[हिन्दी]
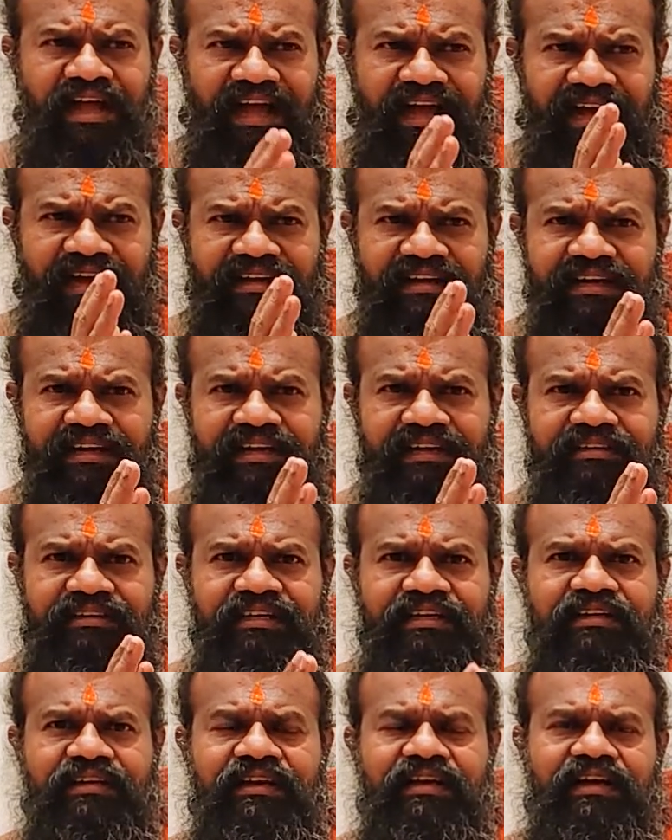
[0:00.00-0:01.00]
आग्नेय
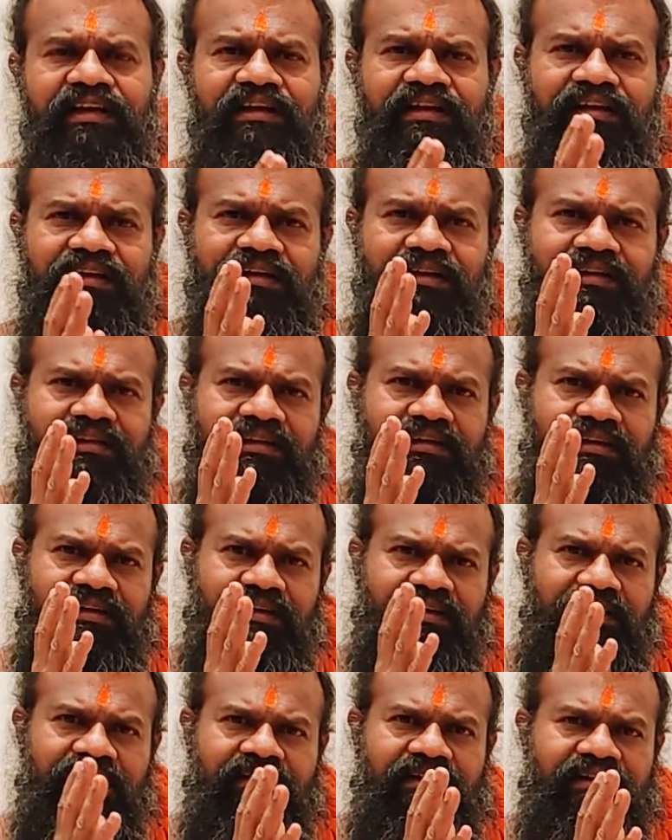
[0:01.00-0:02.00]
दिक्क का
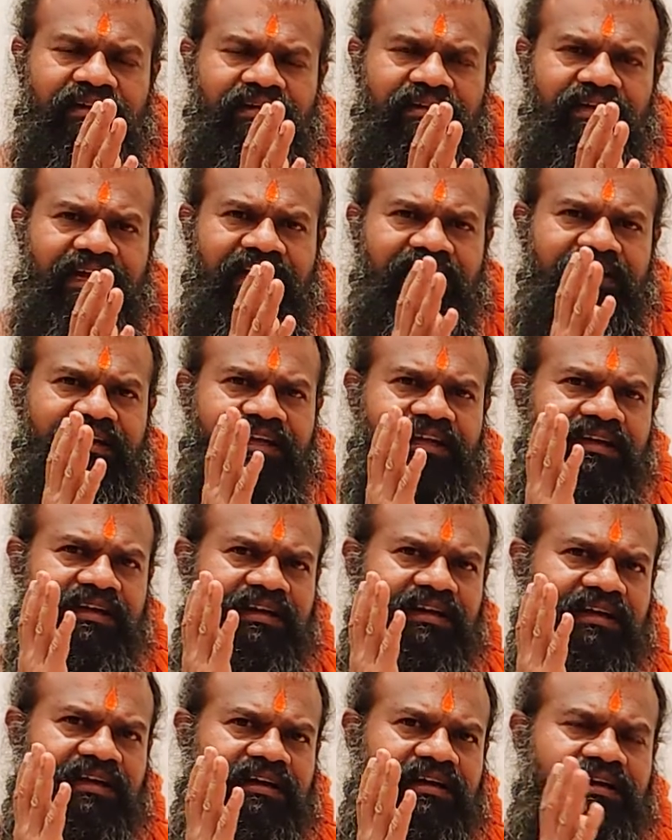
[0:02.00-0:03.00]
आग्नेय का